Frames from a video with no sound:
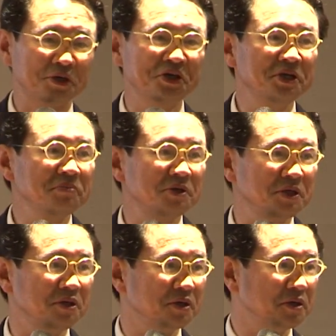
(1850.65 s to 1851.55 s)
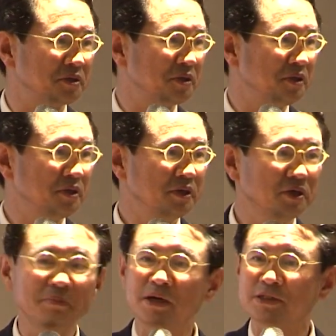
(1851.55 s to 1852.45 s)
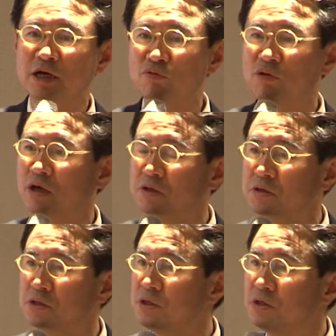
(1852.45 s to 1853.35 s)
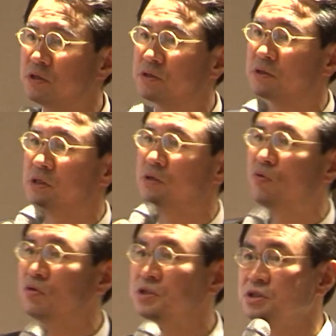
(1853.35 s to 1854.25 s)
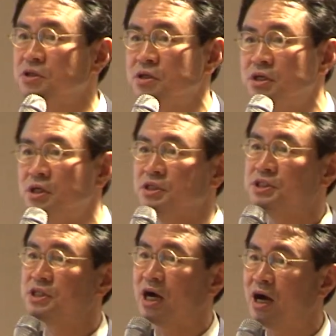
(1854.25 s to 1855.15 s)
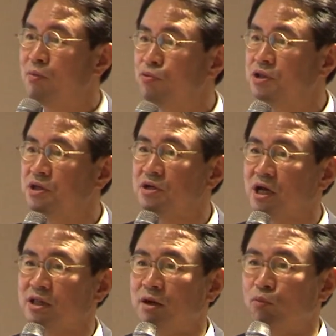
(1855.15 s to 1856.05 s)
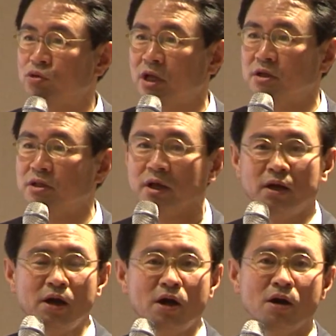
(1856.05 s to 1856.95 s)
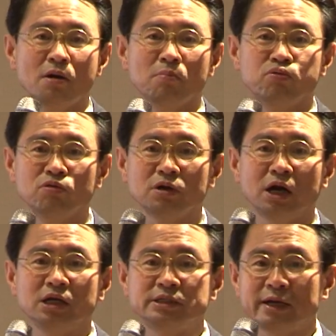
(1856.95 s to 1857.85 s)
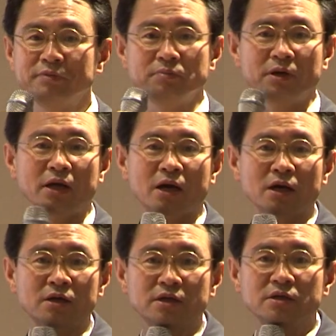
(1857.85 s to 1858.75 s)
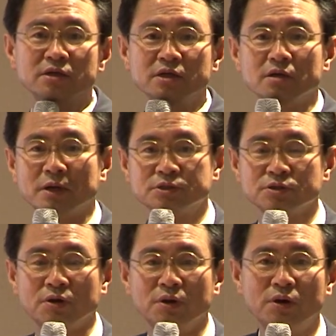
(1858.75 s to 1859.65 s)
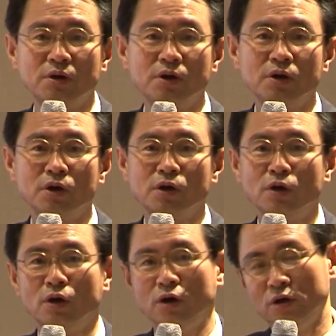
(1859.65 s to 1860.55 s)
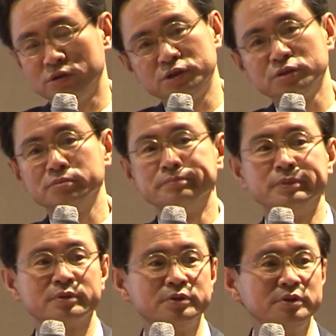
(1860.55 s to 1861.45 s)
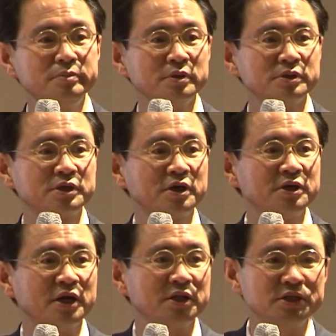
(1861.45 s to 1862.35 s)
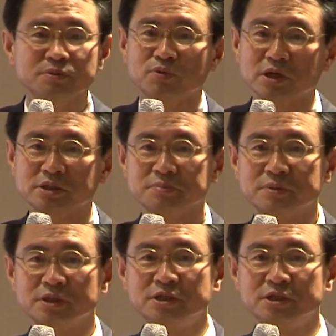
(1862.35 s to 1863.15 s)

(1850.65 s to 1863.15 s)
그림 그리는 것, 음악 작곡하는 것 이런 것들은 인공지능 지가 아무리 뛰어나다 못했는데 불과 2, 3년 만에 아까 그림 그린 거 봤죠? 아, 지금 뭐 그림을 어떻게 그려야 될지 모르겠습니다.